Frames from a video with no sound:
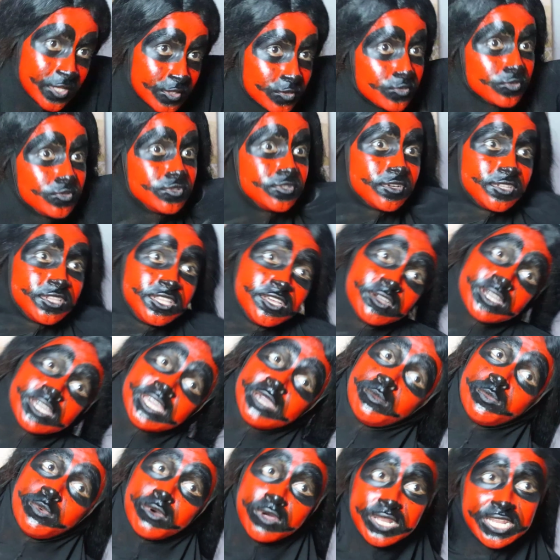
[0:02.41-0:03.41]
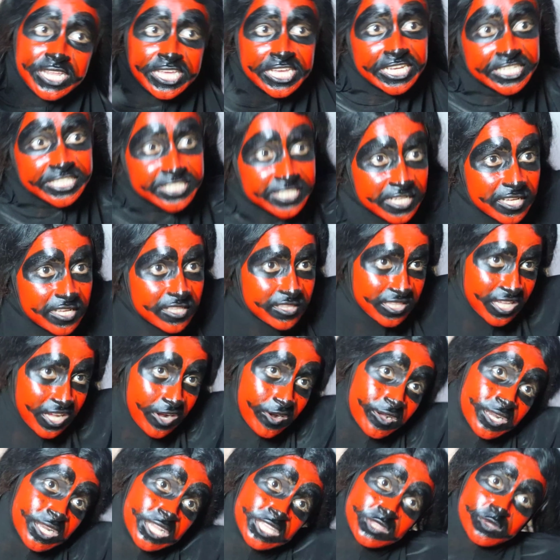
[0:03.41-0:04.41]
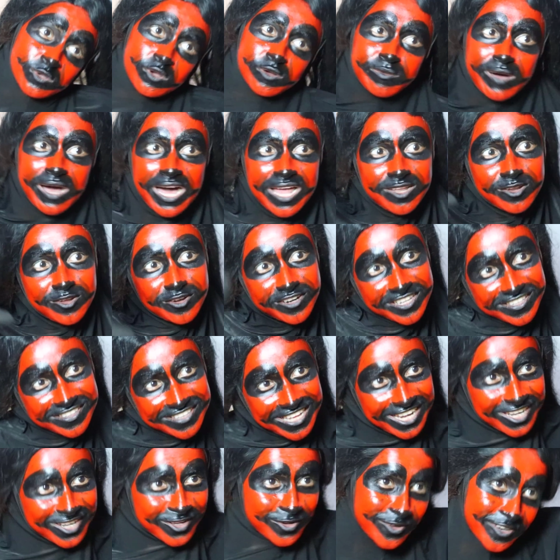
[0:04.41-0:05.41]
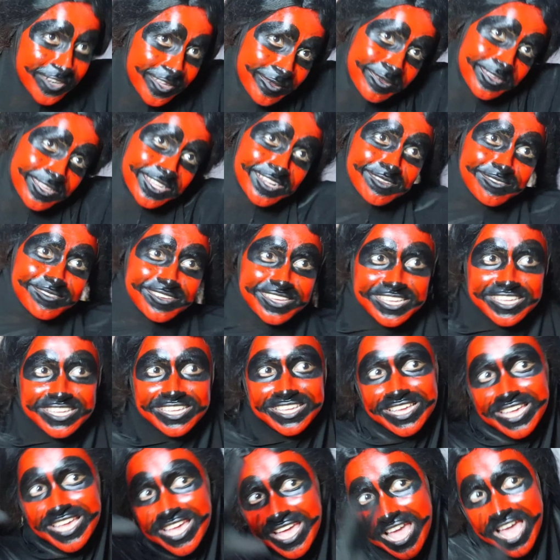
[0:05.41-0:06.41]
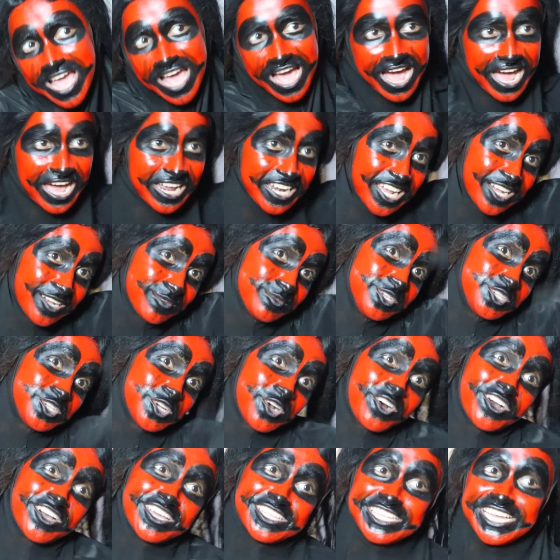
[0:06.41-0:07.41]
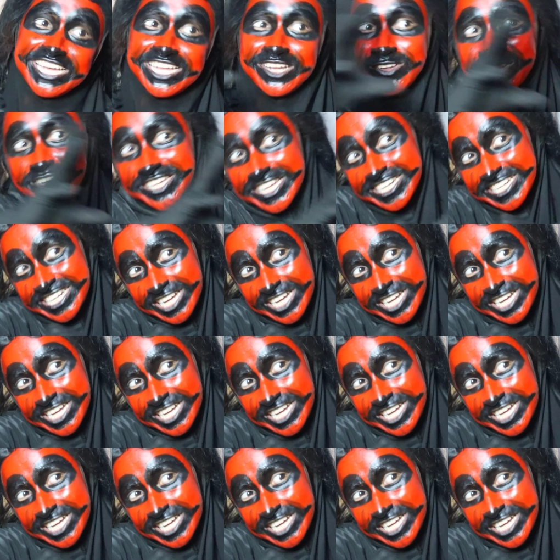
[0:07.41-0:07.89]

তুই যদি ওকে বলিস তাহলে তো ভালো রেজাল্ট করে ফেলবে আর আমি শয়তান হয়ে